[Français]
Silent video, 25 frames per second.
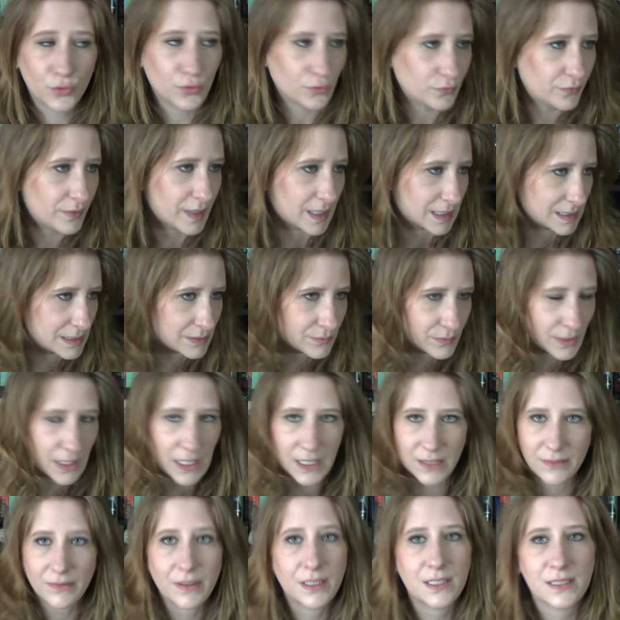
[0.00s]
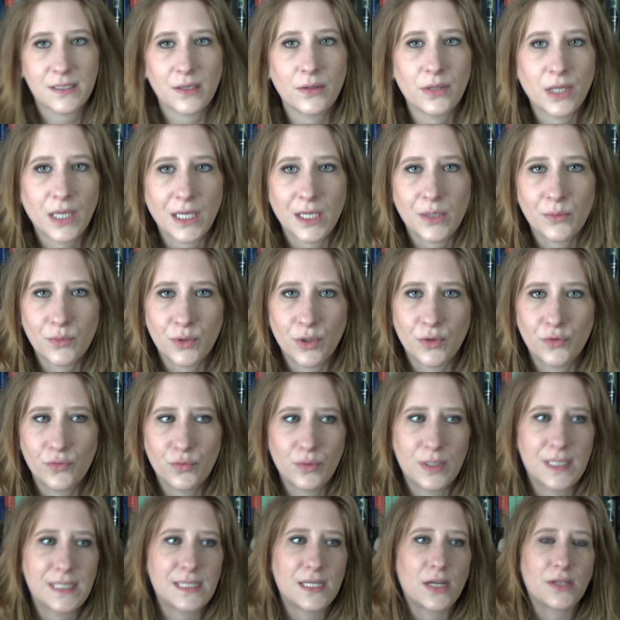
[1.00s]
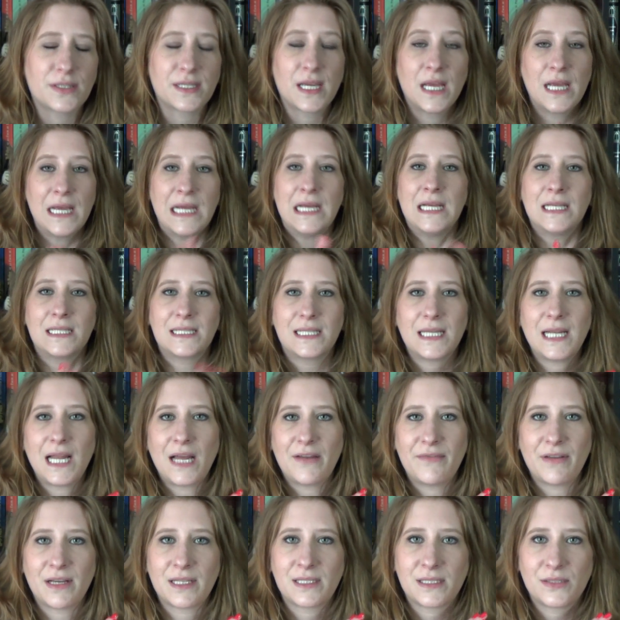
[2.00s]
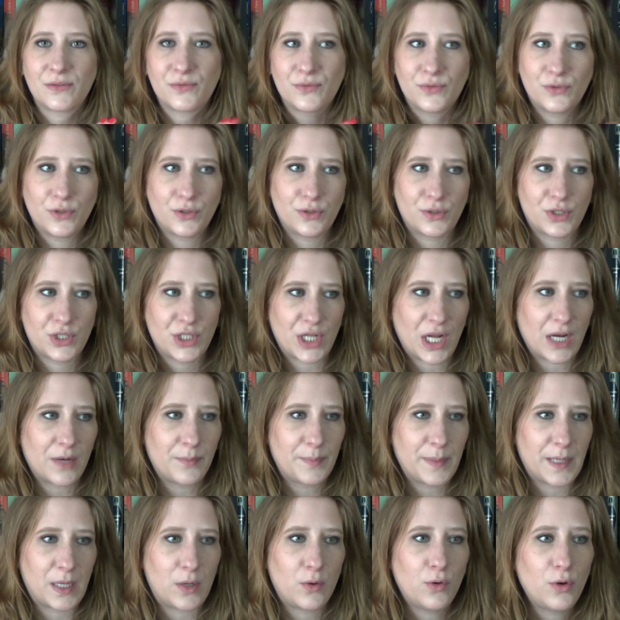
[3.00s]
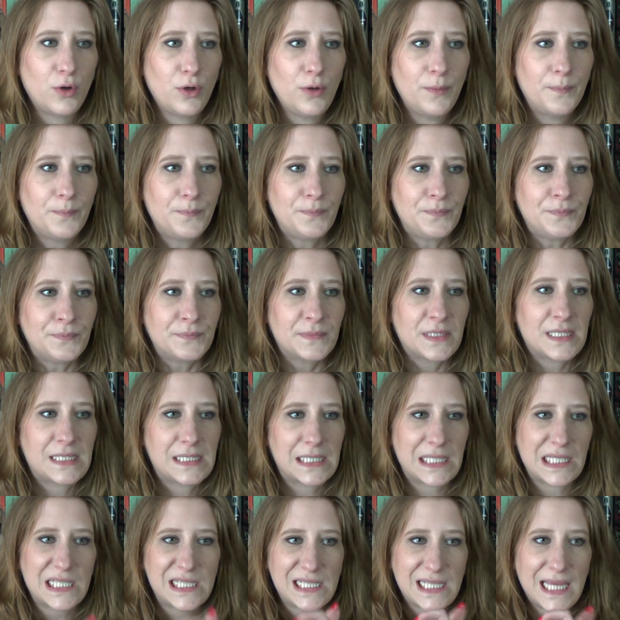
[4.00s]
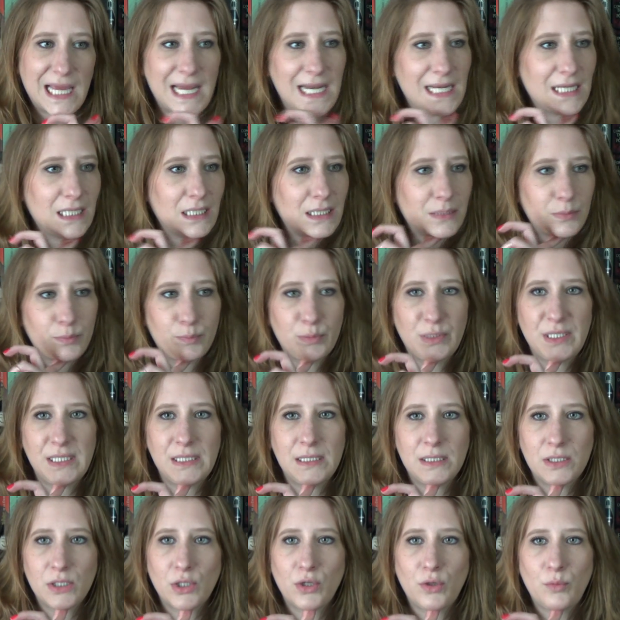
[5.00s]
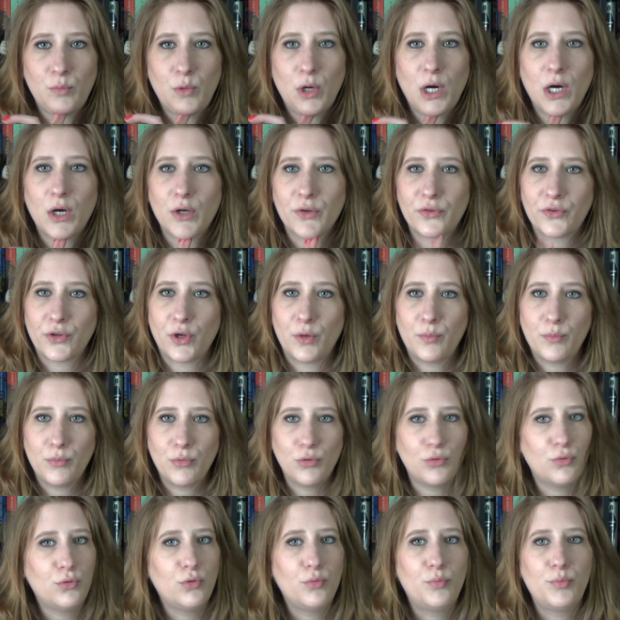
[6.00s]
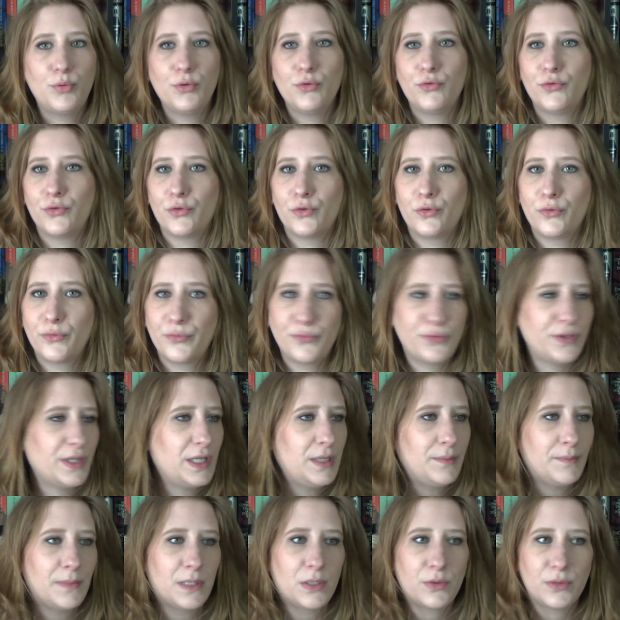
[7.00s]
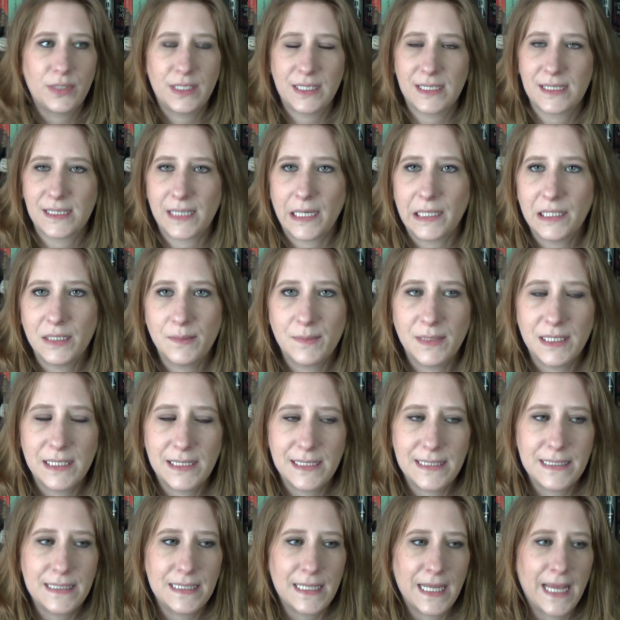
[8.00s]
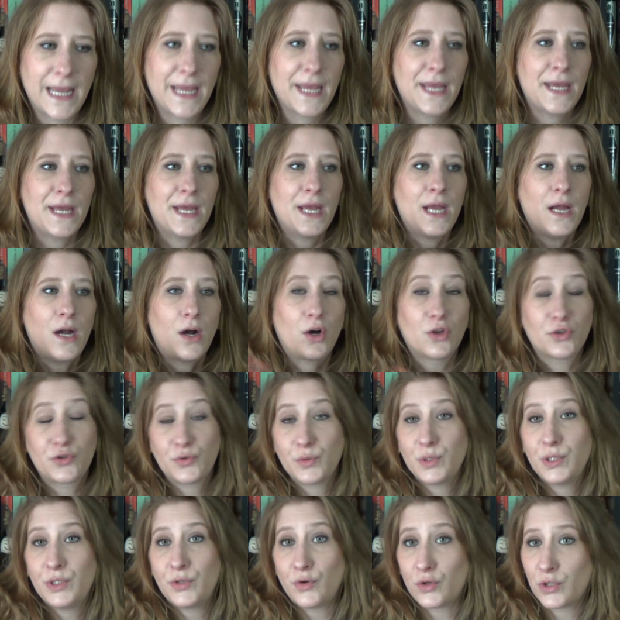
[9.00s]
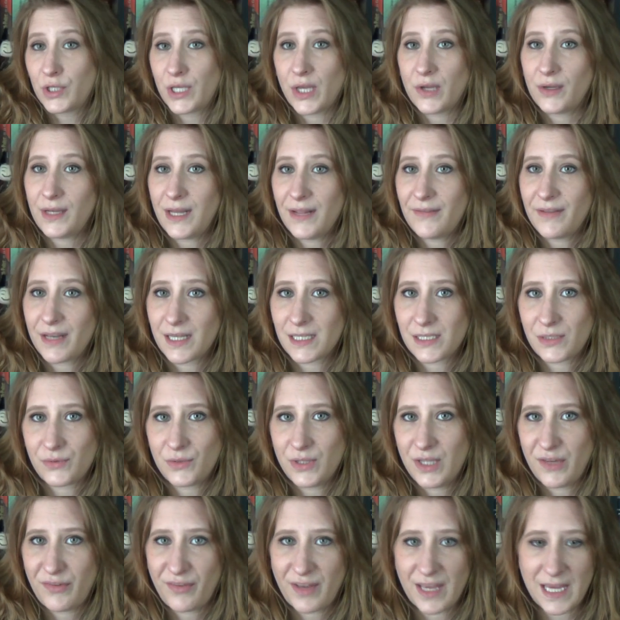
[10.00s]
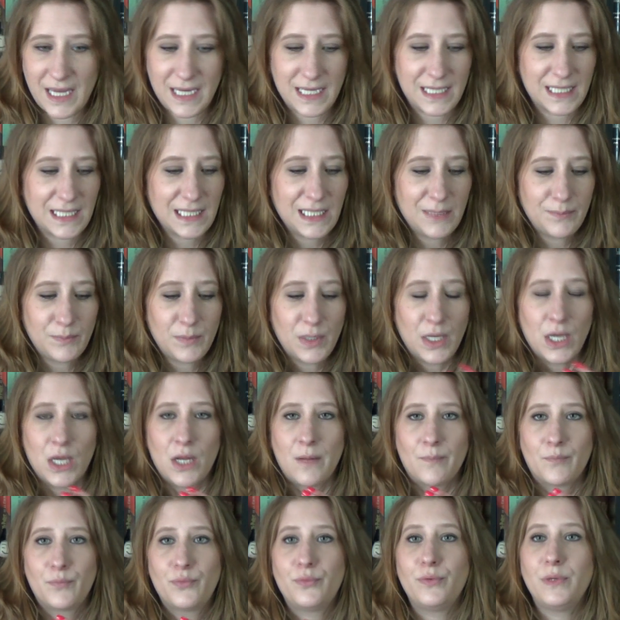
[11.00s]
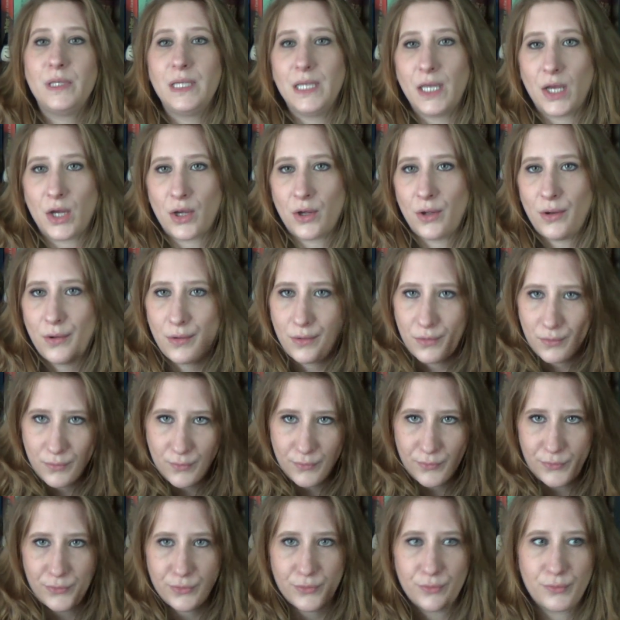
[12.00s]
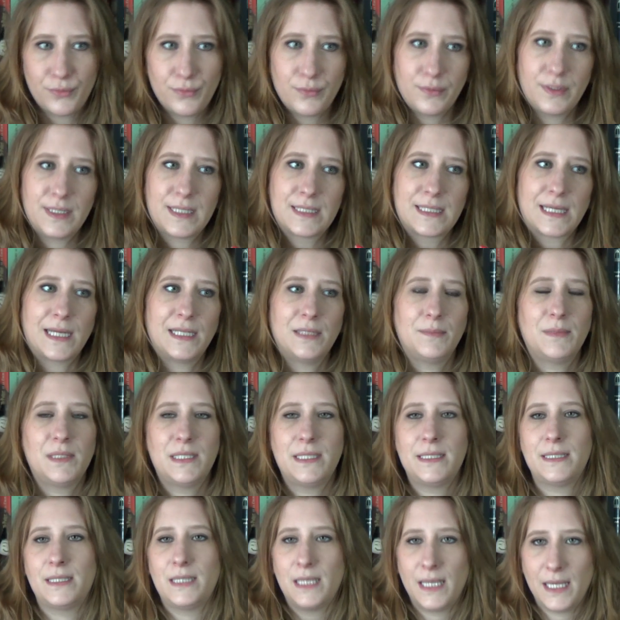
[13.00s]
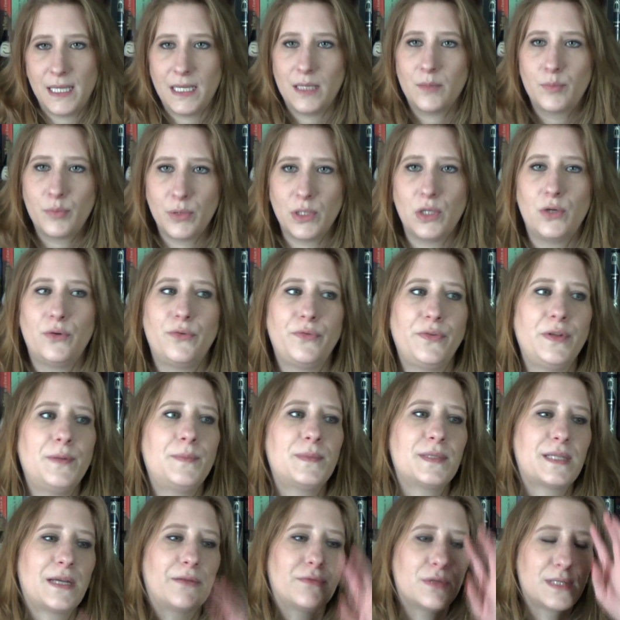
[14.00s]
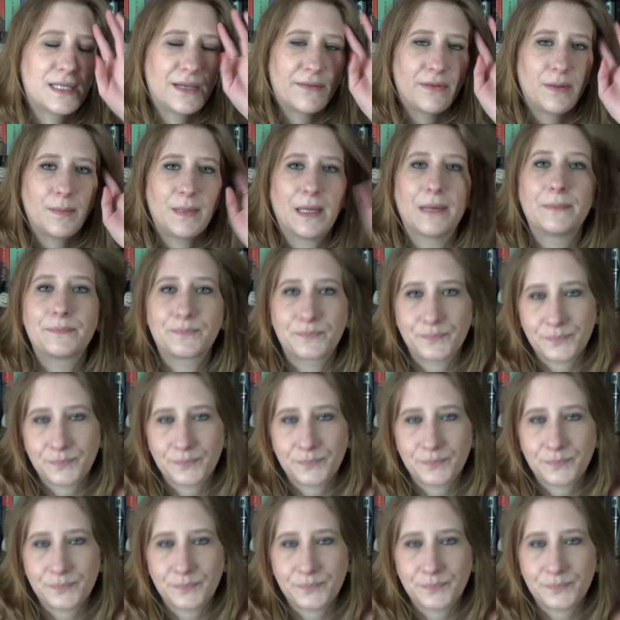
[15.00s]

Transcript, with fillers: d'autres versions dérivées de Cendrillon dans tous les sens, c'est la version de Charles Perrault. C'est celle qui selon moi ressemble le plus au film et au dessin animé de Disney. Ensuite donc il y a eu la version des frères Grimm, puis euh, le vieux dessin animé Disney, et puis le film, ça vous savez bien.